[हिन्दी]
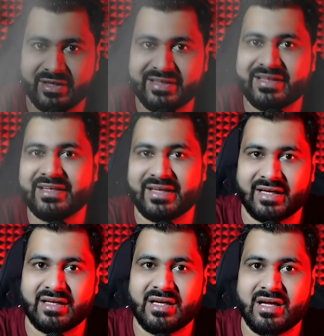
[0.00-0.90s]
खिड़की
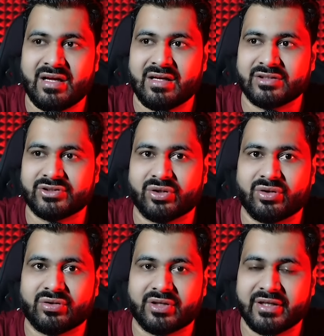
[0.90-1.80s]
है जो
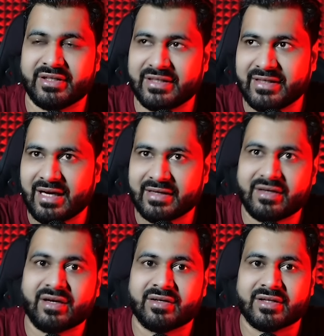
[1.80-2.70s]
खिड़की के आगे
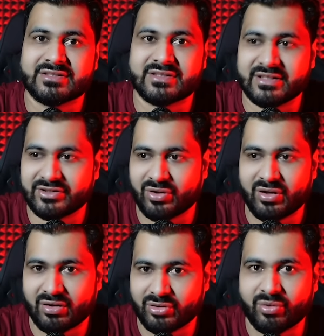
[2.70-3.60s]
कर्टन्स थे जो
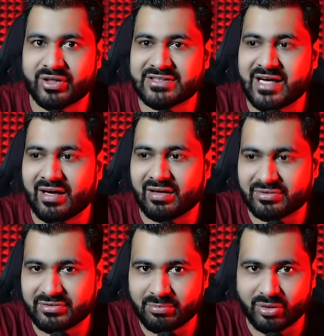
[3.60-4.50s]
थोड़े से
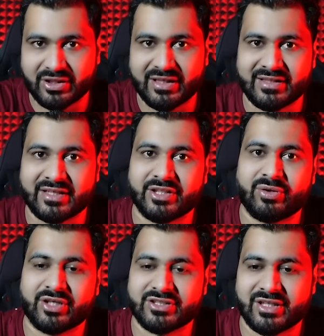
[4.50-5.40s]
बोलते हैं ना धरती
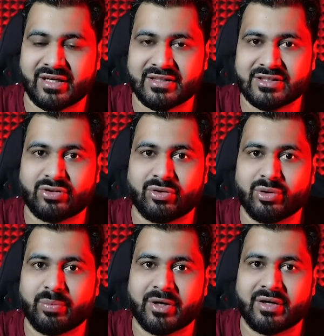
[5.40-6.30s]
को टच करने से
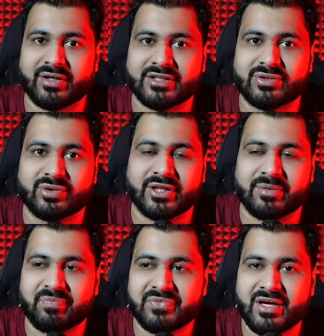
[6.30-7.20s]
थोड़े ऊपर कर्टन्स होते
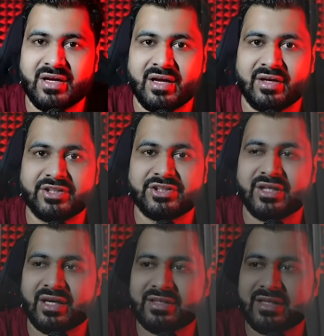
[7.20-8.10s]
हैं ईशिका ने